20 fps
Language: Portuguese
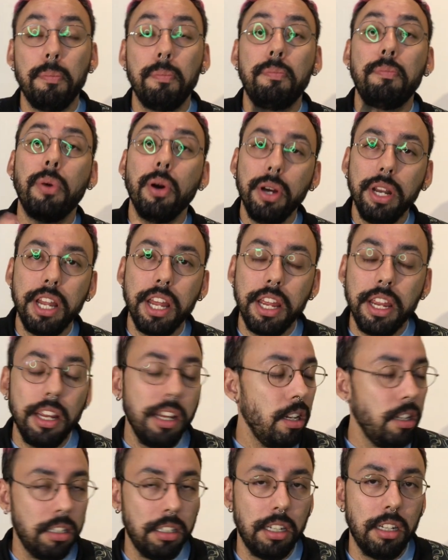
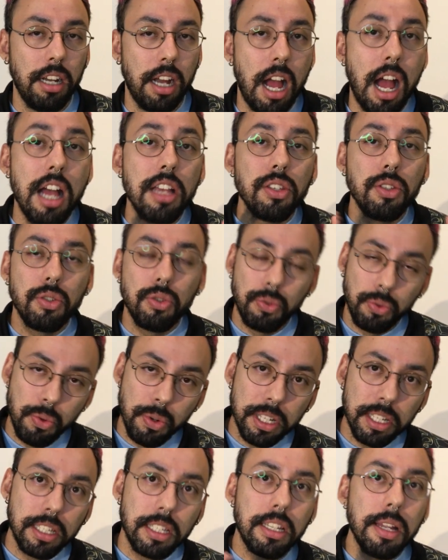porém as
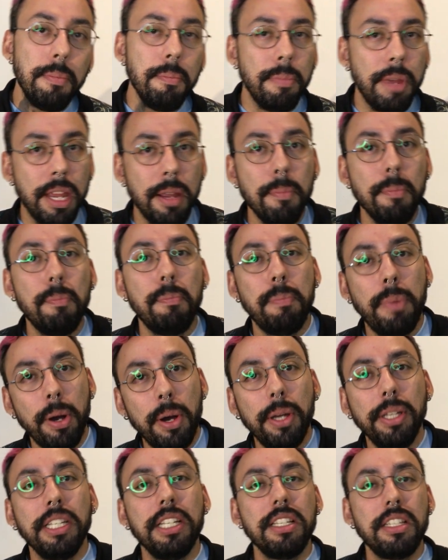duas também
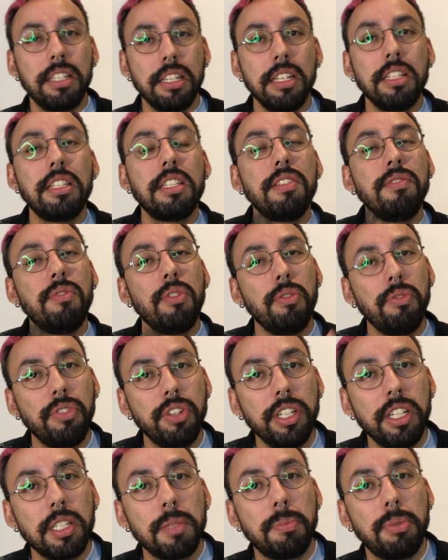podem ser
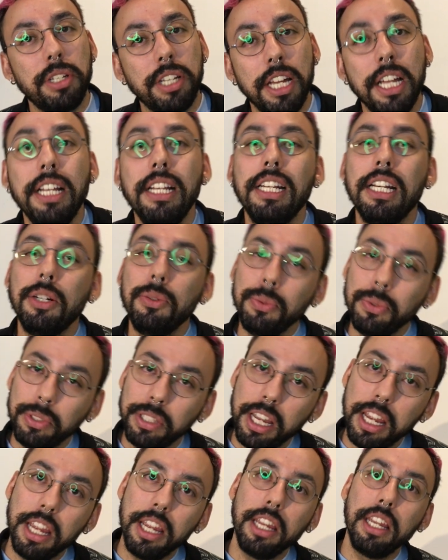desenvolvidas por quem não
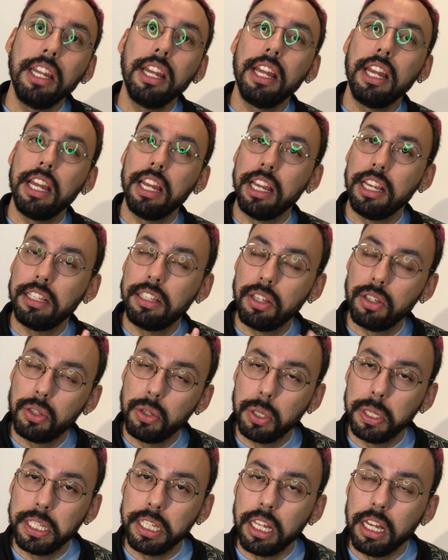tem esses
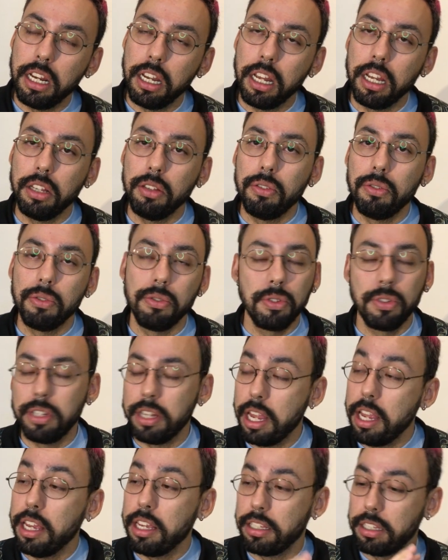dois talentos,
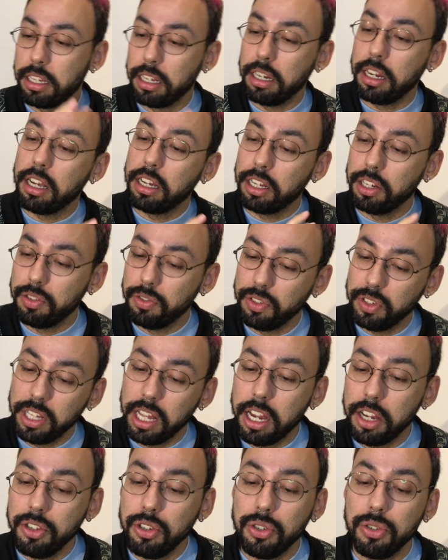né? Essa
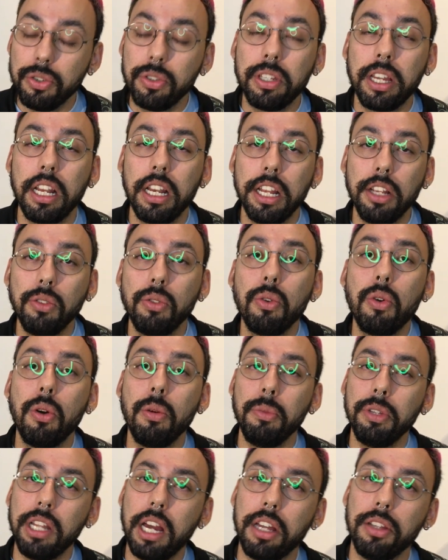criatividade e o talento
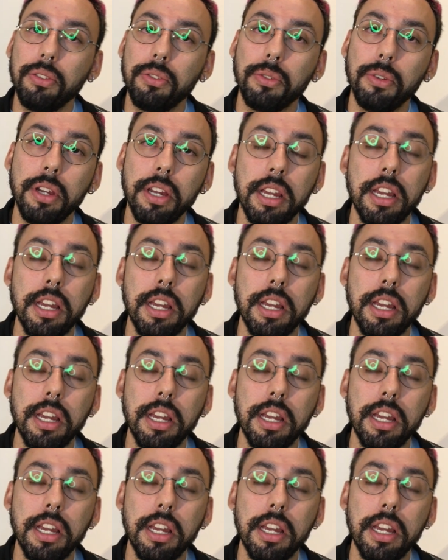como nato.